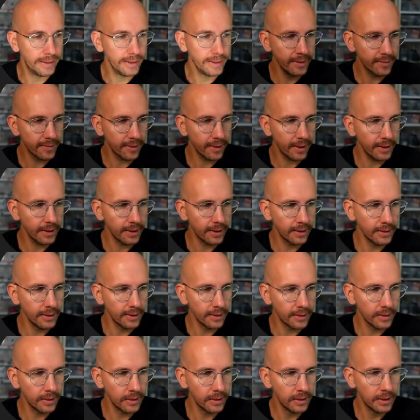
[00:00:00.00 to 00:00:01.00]
links
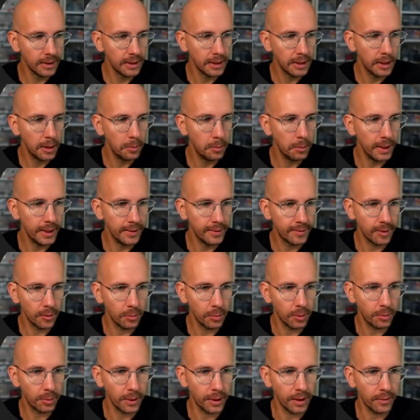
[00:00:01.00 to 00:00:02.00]
reinklicken,
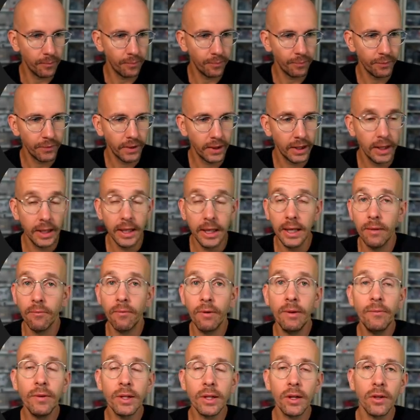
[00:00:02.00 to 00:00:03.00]
Main-CPP.
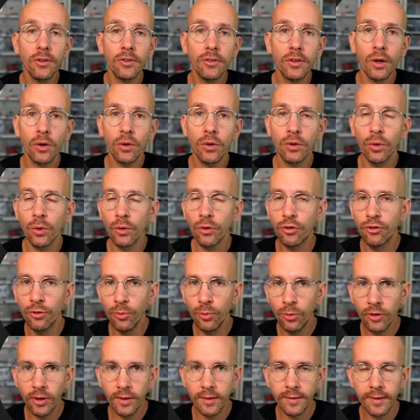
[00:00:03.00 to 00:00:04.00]
Wenn wir da jetzt auch noch
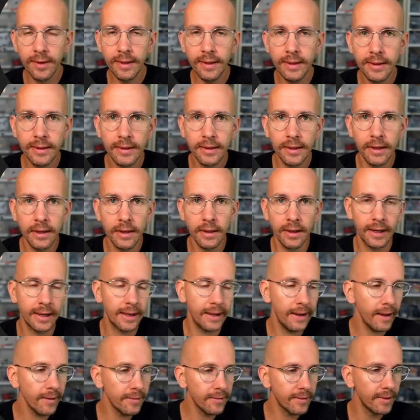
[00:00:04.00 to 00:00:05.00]
zusätzliche
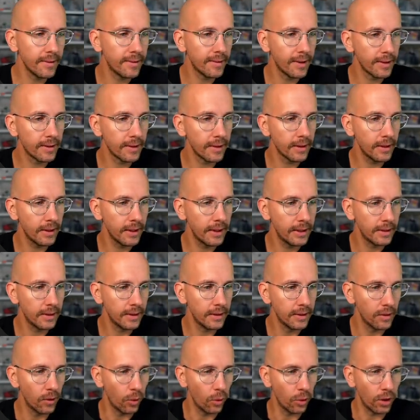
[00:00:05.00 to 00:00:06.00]
Klassen etc.
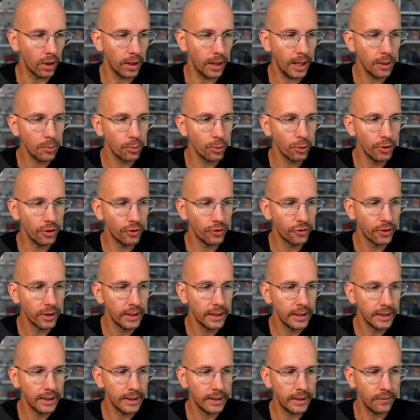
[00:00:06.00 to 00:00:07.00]
hätten oder Libraries,
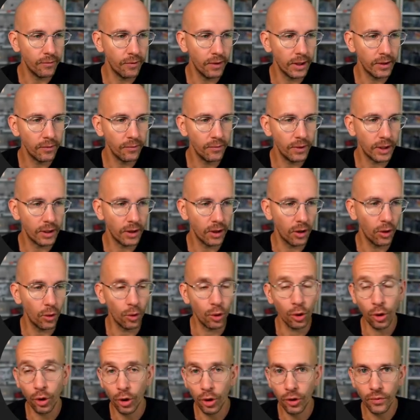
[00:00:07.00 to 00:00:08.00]
die werden wir da
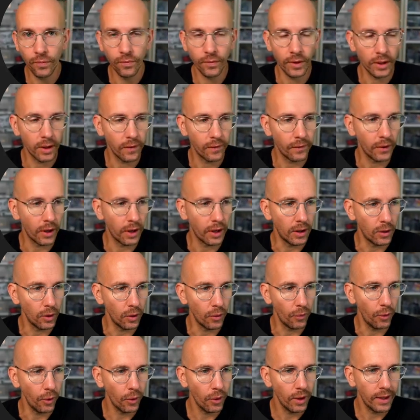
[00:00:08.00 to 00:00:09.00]
oder könnten wir dann da
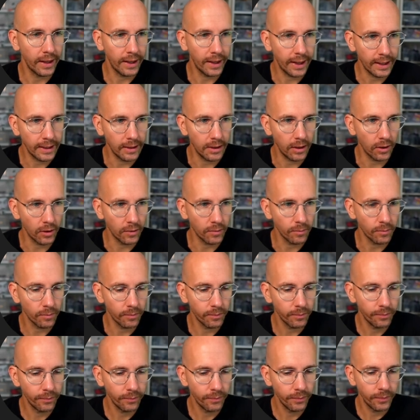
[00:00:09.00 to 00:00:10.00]
auch noch reinladen.
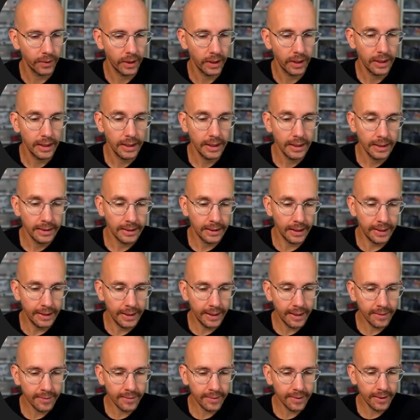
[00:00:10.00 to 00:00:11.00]
Der
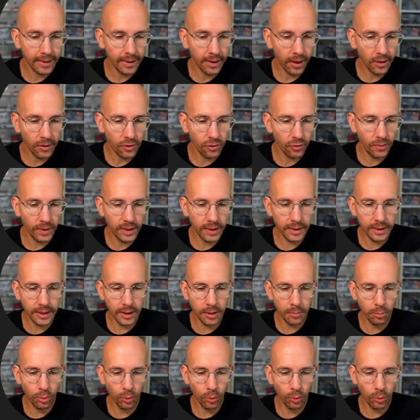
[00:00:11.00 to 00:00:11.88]
nächste ganz wichtige